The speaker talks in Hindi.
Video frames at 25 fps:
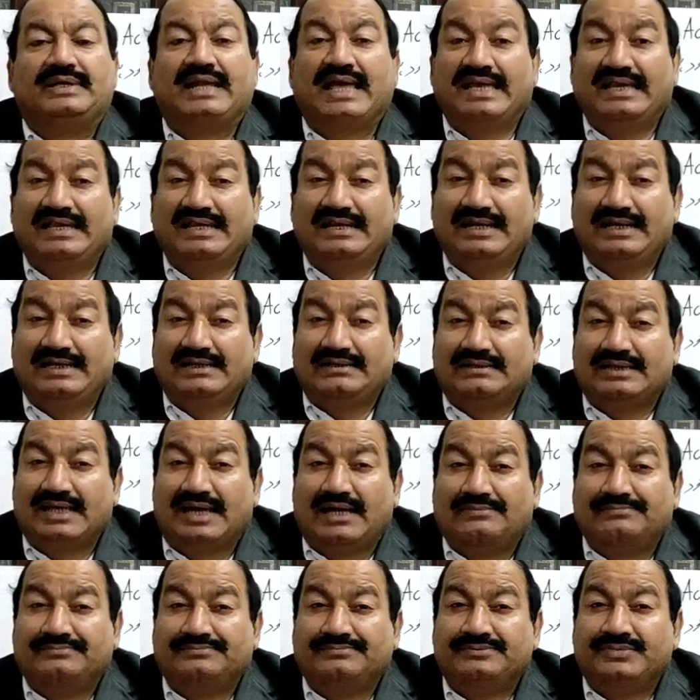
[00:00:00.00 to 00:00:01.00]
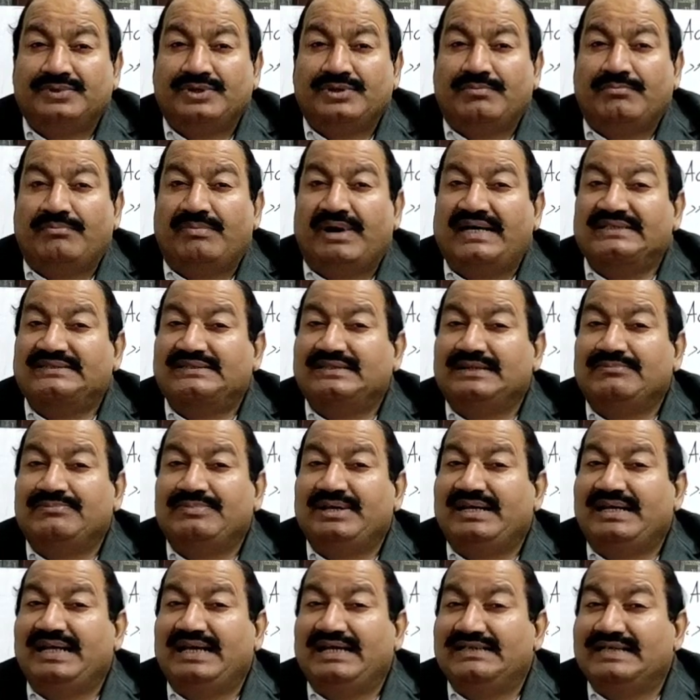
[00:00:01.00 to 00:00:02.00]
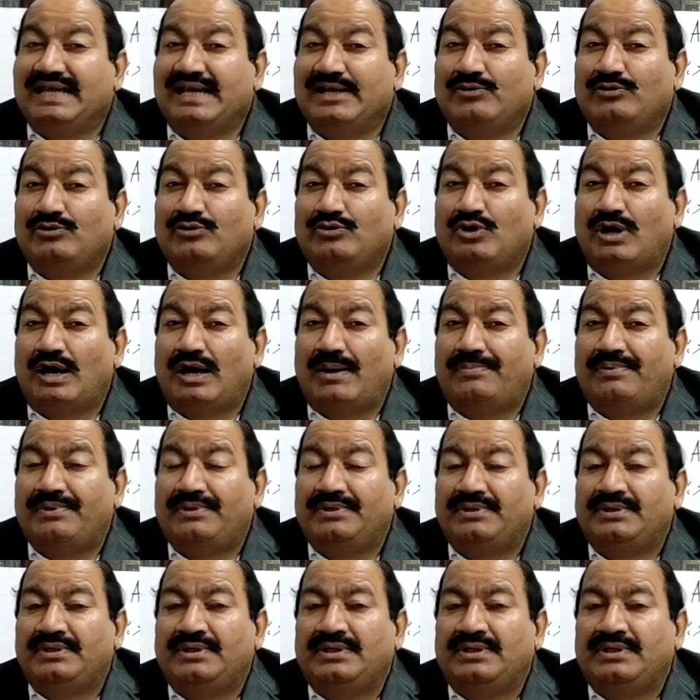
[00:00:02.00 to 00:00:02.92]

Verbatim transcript: नहीं लगता माजी में ले जाएं उनको आप